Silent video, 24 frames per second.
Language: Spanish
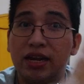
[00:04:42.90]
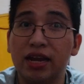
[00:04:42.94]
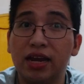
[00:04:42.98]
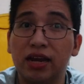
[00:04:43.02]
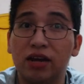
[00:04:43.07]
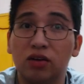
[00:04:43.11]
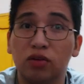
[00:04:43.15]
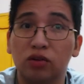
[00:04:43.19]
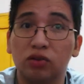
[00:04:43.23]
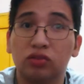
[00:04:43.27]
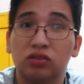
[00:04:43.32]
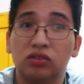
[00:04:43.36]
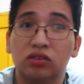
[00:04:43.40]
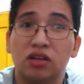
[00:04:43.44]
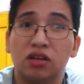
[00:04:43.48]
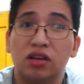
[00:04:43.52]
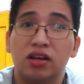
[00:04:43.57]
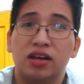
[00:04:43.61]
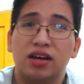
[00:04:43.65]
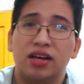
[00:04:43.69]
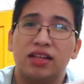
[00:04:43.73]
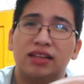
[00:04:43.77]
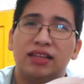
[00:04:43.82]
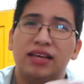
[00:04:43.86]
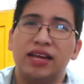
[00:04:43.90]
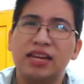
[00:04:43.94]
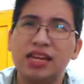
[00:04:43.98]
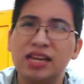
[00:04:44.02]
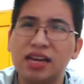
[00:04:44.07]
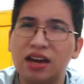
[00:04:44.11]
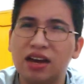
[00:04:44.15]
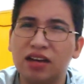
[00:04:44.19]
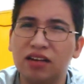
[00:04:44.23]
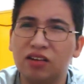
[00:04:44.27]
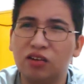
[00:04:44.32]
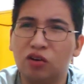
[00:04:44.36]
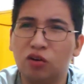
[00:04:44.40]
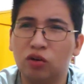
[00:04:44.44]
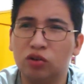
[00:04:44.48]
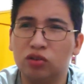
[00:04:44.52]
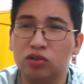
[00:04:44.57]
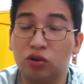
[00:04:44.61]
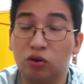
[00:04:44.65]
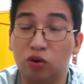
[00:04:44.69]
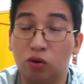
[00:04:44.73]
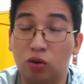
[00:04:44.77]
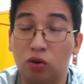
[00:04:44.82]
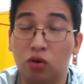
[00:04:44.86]
negros, tenían
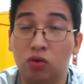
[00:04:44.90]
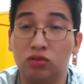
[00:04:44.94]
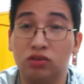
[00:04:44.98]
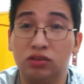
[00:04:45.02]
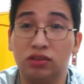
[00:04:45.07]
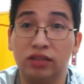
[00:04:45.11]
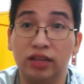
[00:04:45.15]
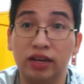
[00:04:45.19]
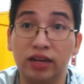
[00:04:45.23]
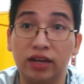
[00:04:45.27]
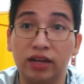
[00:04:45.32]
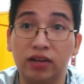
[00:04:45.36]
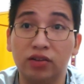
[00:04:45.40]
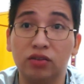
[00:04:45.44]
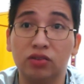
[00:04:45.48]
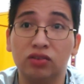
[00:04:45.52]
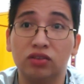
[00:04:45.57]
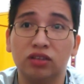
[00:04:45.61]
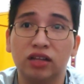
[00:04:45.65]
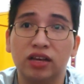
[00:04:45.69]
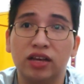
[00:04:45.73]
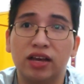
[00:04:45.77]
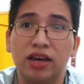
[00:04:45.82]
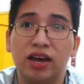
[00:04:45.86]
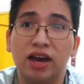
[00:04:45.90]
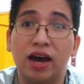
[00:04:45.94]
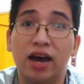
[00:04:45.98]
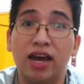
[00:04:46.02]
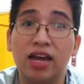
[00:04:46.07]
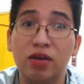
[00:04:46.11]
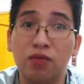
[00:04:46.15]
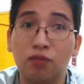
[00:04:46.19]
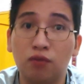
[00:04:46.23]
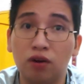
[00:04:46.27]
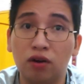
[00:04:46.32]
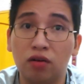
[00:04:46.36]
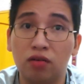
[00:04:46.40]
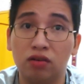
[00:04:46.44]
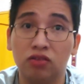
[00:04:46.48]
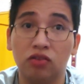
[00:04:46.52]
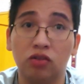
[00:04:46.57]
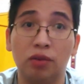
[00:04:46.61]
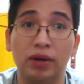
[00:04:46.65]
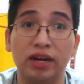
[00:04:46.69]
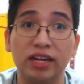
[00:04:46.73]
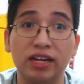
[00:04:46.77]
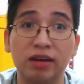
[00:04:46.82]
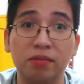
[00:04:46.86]
los ojos negros. Ahí fue
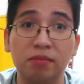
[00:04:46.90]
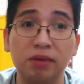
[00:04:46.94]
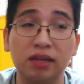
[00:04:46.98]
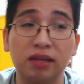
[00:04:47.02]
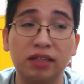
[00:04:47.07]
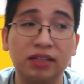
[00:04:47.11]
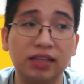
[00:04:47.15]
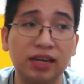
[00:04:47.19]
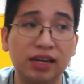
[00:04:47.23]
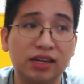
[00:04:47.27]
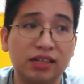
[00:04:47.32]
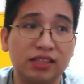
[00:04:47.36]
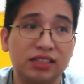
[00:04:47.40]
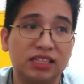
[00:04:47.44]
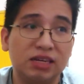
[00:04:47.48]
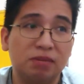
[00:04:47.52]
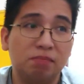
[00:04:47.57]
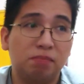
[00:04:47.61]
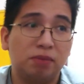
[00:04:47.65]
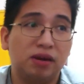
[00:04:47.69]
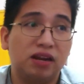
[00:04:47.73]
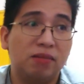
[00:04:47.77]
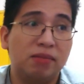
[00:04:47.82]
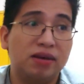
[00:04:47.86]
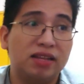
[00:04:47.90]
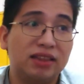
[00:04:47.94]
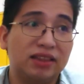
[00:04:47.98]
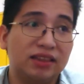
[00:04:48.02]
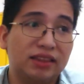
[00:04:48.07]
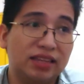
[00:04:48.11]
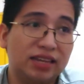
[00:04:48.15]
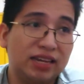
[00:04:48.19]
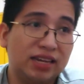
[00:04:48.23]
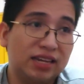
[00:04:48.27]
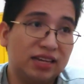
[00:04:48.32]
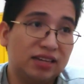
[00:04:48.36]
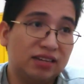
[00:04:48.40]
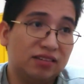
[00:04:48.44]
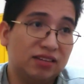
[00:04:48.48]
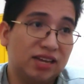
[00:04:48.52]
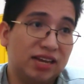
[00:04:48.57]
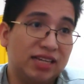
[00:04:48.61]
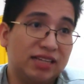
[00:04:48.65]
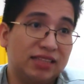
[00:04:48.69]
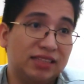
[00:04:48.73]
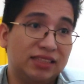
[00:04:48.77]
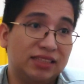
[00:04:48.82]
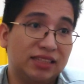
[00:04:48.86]
cuando Brian Bettel simplemente
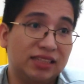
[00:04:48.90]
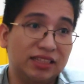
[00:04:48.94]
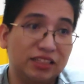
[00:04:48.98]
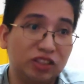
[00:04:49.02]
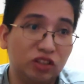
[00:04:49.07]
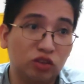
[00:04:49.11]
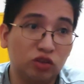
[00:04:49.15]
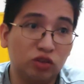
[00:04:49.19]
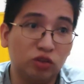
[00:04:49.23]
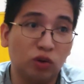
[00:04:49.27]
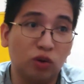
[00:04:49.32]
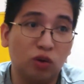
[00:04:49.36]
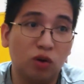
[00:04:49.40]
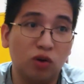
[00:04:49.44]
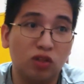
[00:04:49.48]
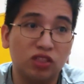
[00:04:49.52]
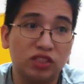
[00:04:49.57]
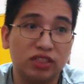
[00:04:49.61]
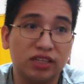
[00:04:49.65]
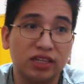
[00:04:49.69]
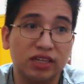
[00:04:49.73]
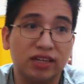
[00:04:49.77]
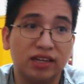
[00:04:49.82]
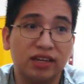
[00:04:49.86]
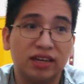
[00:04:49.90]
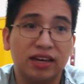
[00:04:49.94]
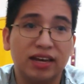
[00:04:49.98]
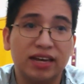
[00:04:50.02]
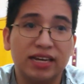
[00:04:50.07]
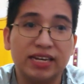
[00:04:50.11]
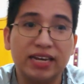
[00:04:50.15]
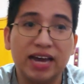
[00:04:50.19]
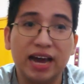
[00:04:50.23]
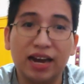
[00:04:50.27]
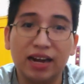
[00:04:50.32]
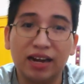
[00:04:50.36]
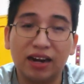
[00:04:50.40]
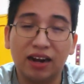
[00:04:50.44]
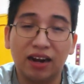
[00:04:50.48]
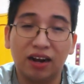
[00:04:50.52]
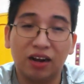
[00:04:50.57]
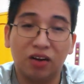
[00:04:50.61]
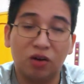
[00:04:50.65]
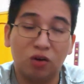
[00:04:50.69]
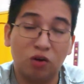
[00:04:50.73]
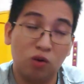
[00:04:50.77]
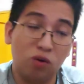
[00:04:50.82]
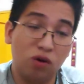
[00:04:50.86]
encendió su coche y
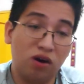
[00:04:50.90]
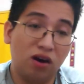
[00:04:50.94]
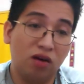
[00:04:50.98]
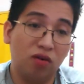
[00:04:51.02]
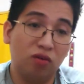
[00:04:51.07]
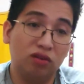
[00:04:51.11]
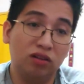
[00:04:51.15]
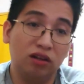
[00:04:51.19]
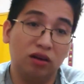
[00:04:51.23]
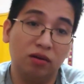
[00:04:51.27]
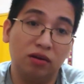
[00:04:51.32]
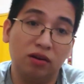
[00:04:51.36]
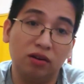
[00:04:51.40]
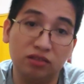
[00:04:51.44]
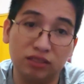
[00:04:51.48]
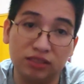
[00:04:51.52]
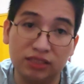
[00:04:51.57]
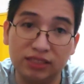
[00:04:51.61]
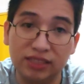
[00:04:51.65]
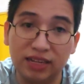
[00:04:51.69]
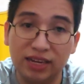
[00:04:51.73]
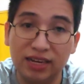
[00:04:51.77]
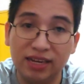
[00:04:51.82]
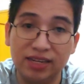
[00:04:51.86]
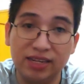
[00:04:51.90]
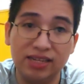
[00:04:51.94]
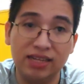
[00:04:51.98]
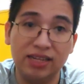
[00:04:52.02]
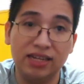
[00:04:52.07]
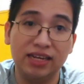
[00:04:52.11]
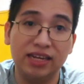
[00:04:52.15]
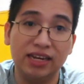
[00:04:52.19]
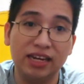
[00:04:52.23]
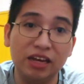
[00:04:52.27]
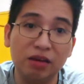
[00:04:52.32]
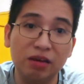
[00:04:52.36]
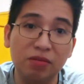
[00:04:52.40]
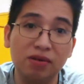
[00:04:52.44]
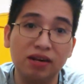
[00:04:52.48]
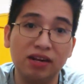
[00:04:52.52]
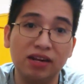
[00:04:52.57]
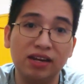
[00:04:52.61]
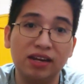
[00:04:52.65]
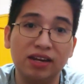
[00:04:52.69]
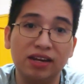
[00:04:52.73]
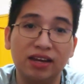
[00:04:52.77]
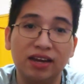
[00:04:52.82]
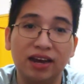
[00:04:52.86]
arrancó a una velocidad
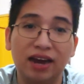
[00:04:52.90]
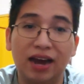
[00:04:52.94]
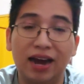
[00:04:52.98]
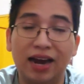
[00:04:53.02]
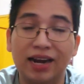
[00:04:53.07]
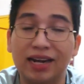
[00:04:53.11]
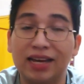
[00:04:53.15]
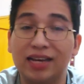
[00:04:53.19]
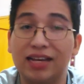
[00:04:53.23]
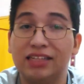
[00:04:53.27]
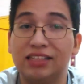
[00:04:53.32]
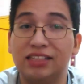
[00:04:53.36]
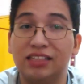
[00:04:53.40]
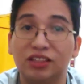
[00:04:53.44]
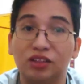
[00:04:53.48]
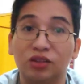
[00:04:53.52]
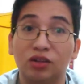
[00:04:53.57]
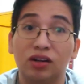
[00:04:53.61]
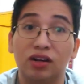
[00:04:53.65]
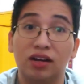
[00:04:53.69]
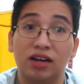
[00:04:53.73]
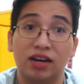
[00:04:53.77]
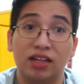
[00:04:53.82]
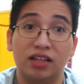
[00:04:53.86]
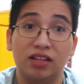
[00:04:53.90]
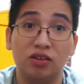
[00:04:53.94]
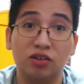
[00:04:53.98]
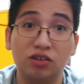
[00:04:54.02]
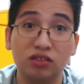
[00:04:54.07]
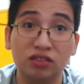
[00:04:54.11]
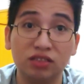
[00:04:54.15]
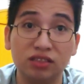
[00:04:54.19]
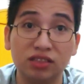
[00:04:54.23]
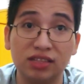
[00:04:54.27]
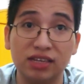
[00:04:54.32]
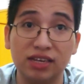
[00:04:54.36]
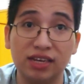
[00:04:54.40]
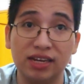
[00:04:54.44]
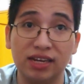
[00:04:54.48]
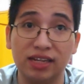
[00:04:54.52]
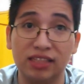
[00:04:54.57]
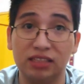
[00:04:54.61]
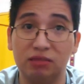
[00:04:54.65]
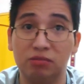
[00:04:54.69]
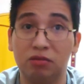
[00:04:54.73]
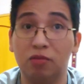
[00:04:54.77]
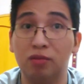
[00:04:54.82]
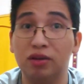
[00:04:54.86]
increíble, agradeciéndole a Dios que en
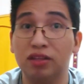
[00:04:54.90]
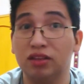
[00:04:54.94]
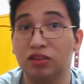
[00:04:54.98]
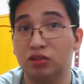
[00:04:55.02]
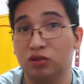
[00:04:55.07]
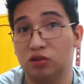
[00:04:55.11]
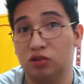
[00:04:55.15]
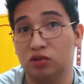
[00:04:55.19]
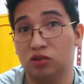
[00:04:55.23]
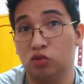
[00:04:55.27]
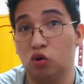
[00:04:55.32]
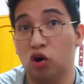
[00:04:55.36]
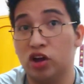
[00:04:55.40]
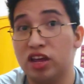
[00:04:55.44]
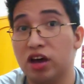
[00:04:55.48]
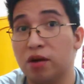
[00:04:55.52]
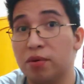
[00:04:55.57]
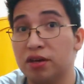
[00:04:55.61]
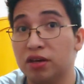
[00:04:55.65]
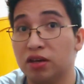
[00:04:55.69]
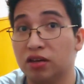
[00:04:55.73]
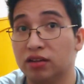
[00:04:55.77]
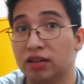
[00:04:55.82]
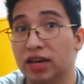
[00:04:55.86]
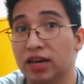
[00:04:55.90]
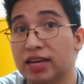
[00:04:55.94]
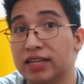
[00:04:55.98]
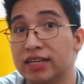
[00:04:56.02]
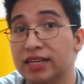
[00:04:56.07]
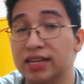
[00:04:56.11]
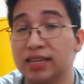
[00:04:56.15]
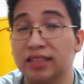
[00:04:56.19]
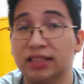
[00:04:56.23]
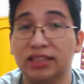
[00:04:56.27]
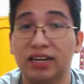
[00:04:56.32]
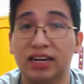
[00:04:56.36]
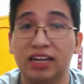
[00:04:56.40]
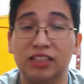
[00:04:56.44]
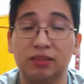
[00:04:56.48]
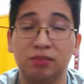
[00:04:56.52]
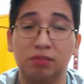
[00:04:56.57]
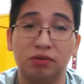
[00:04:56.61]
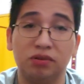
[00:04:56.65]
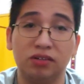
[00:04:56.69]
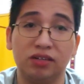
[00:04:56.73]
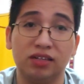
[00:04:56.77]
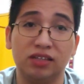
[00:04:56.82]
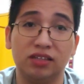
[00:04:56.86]
ese momento no haya habido nadie detrás,
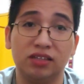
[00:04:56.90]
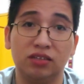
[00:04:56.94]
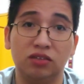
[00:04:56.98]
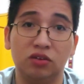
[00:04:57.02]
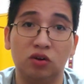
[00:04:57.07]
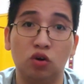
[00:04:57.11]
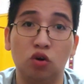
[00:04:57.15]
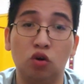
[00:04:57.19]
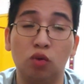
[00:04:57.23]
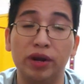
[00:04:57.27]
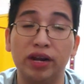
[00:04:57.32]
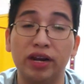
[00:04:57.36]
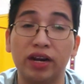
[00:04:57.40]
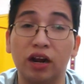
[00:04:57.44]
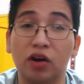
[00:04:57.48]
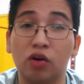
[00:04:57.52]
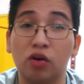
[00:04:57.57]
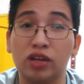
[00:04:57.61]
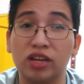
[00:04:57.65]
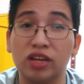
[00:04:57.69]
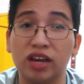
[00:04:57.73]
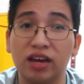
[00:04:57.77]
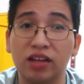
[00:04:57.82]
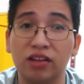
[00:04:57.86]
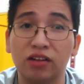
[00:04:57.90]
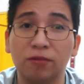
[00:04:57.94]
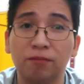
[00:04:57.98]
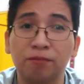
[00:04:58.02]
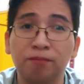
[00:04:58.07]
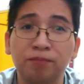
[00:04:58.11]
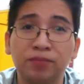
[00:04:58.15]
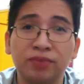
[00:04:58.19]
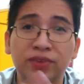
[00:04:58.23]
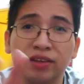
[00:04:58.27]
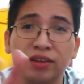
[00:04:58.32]
porque si no lo hubiera arrollado,